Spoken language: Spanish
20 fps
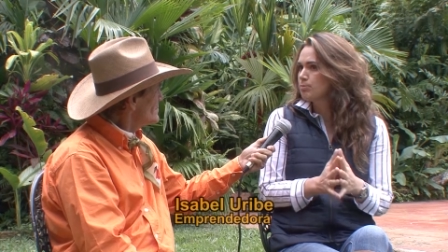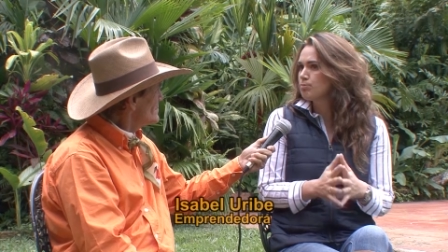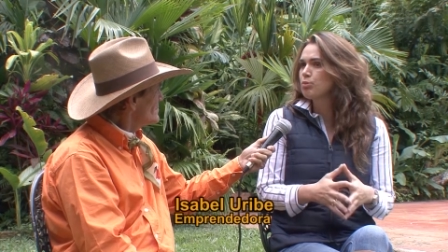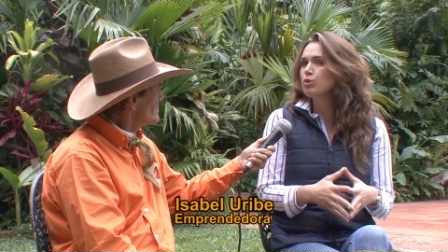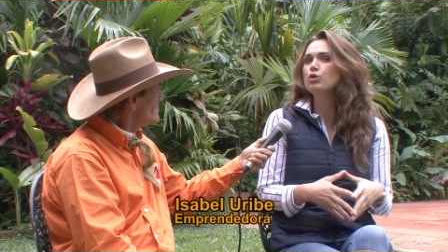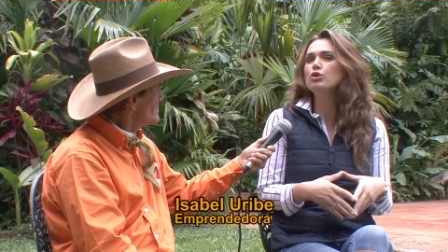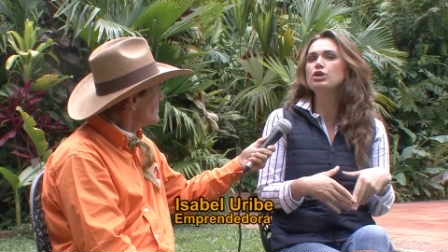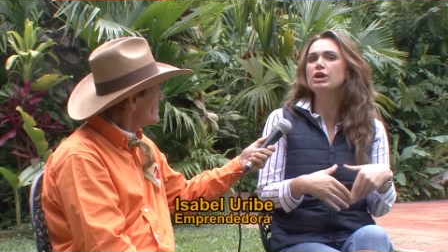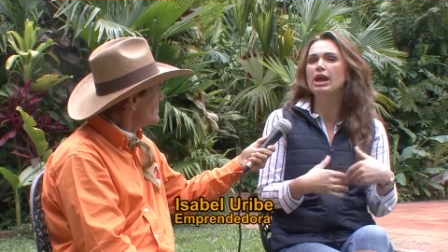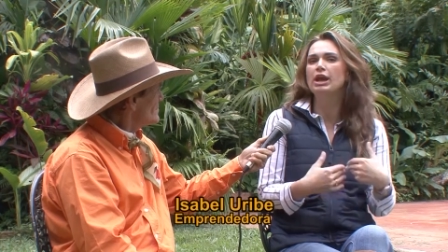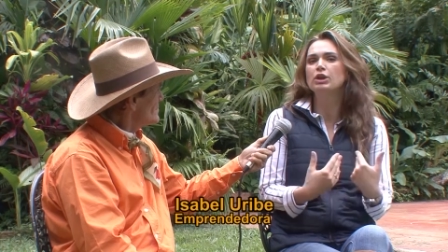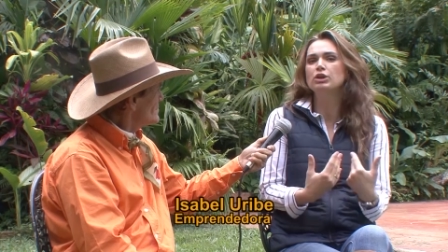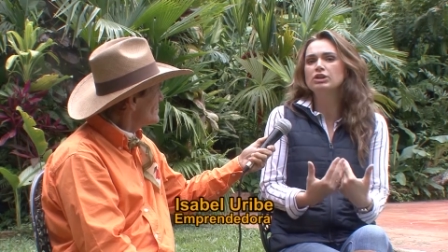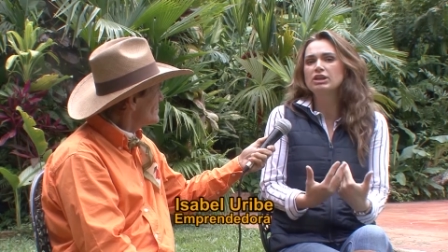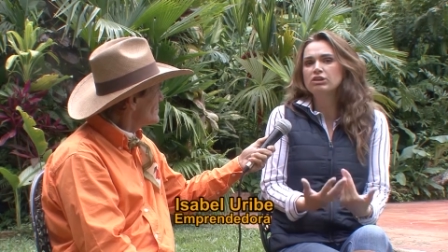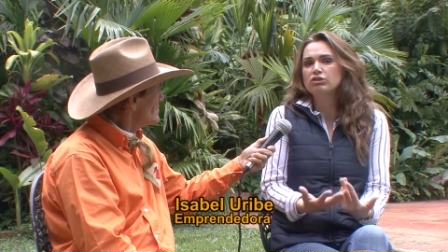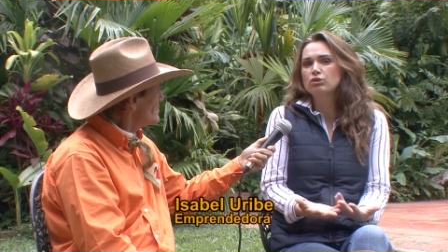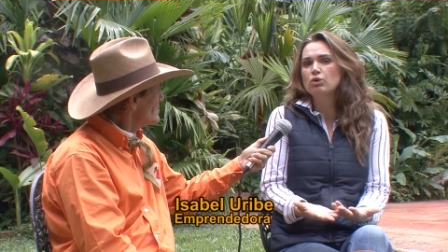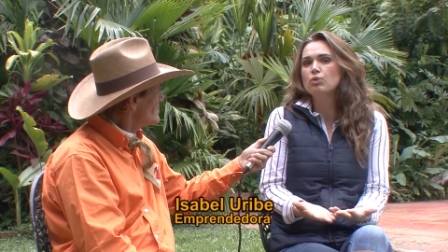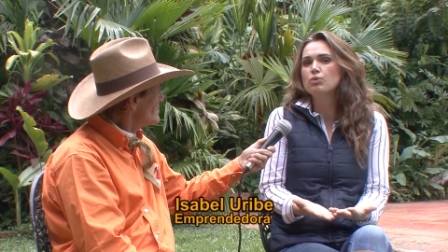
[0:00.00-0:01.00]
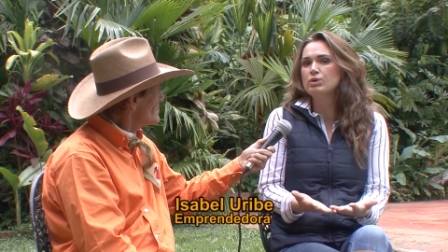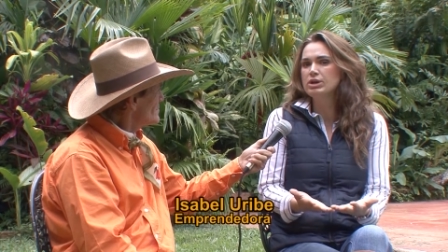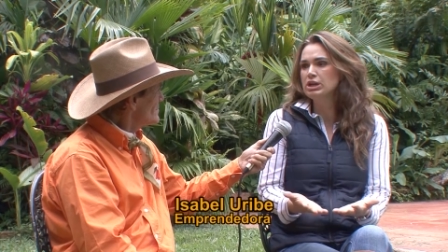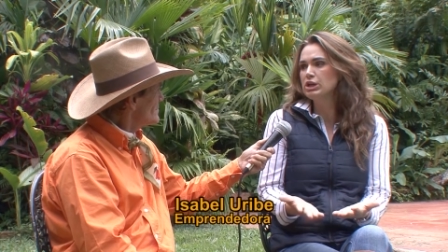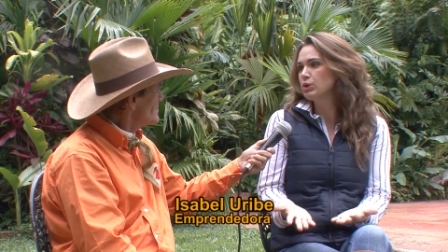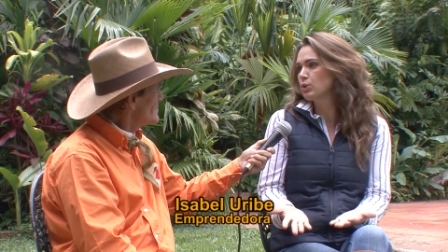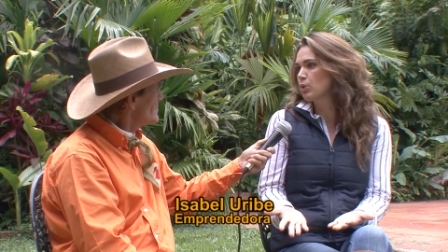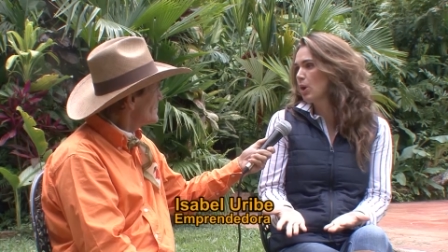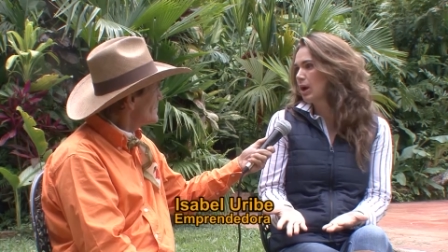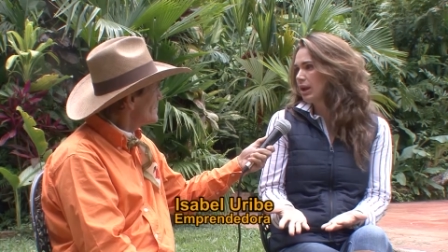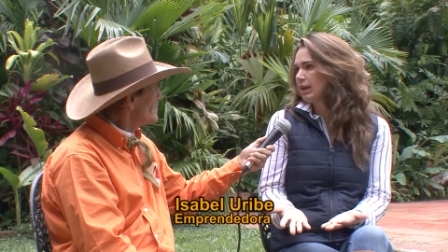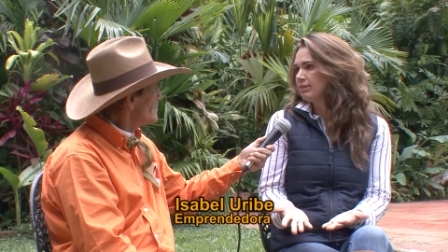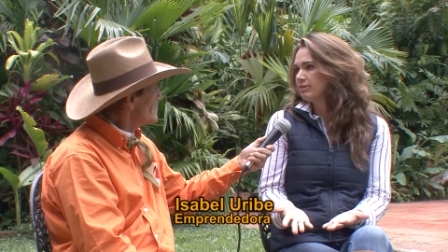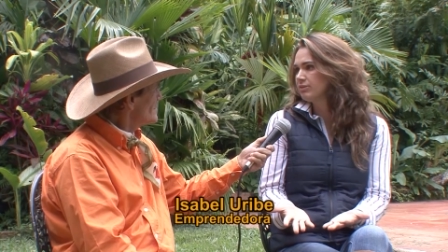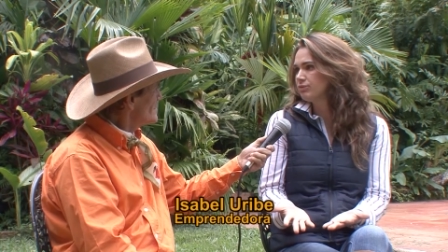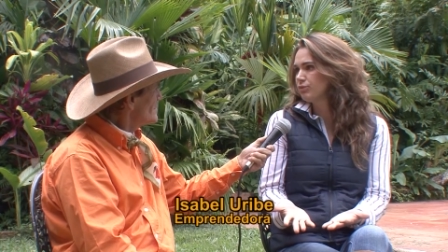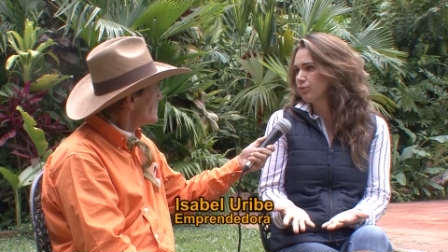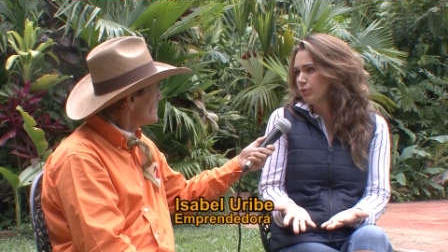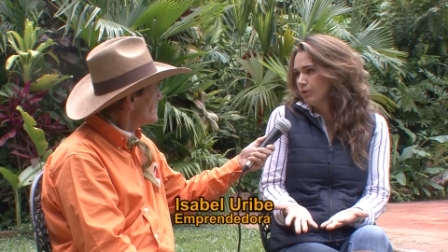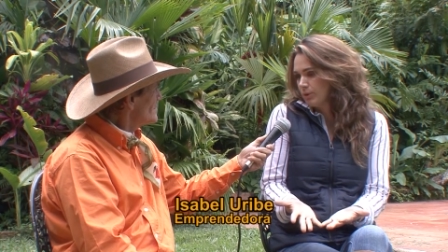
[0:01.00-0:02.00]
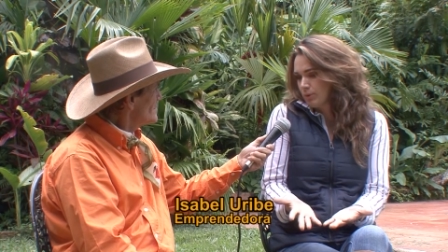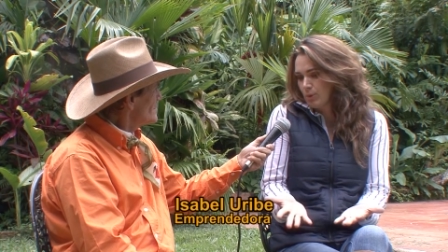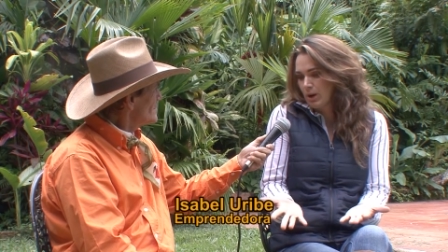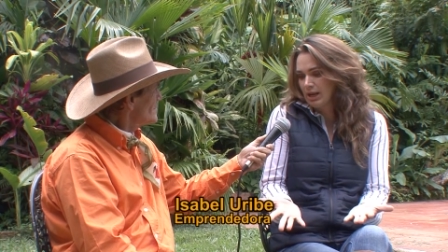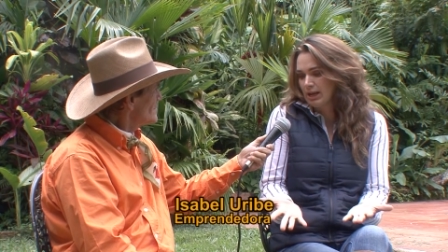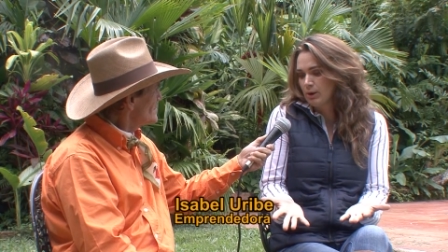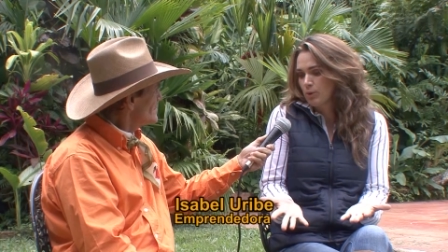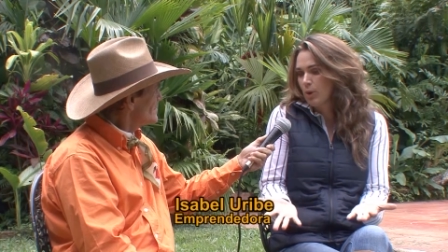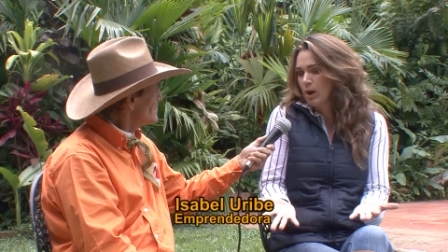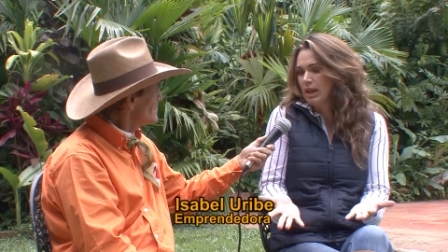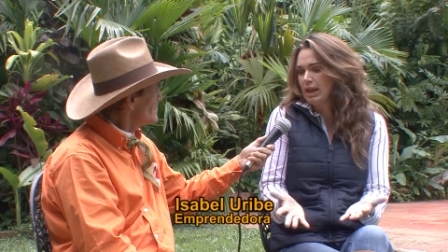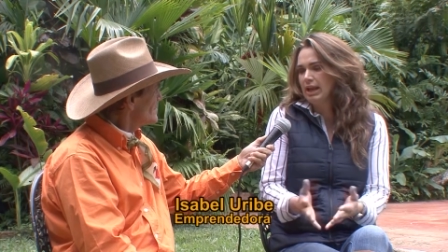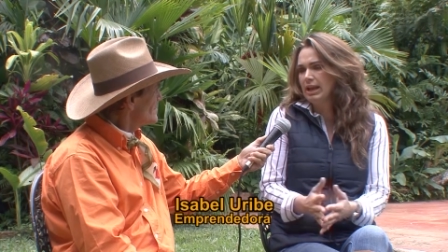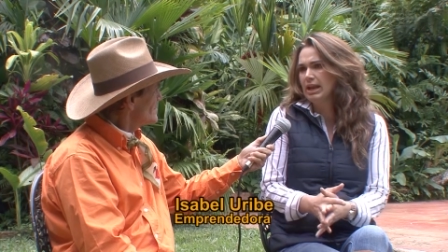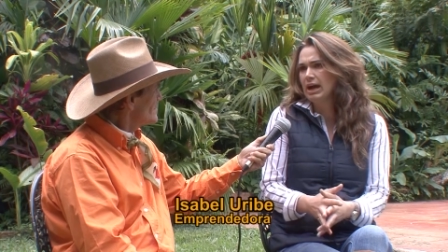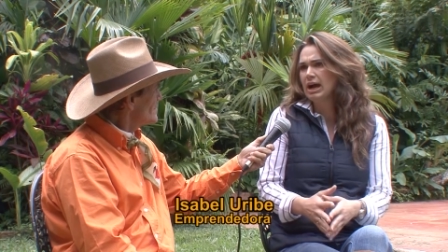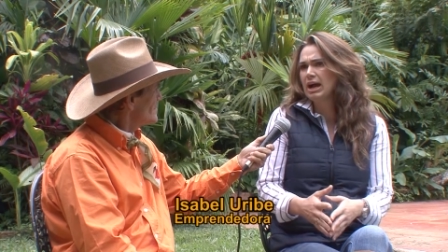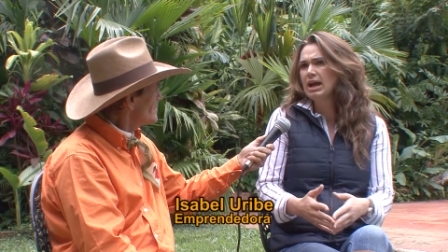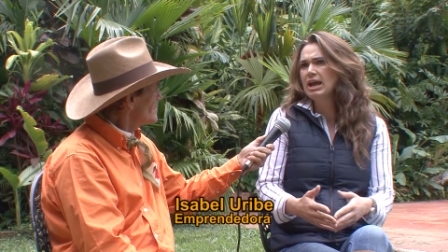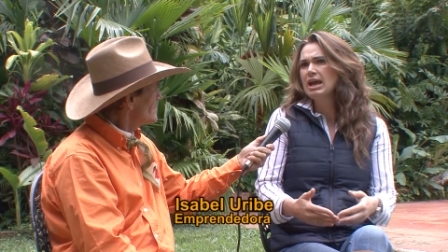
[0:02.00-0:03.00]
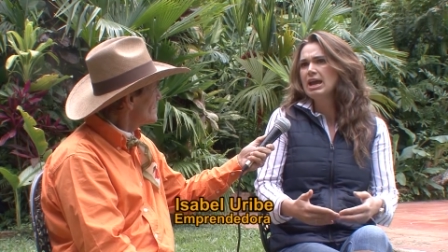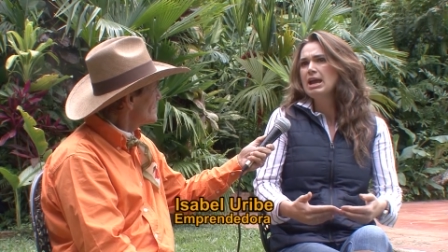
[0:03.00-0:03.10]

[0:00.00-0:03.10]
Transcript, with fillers: pudieron descubrir cuál, es, cuál, cuál era,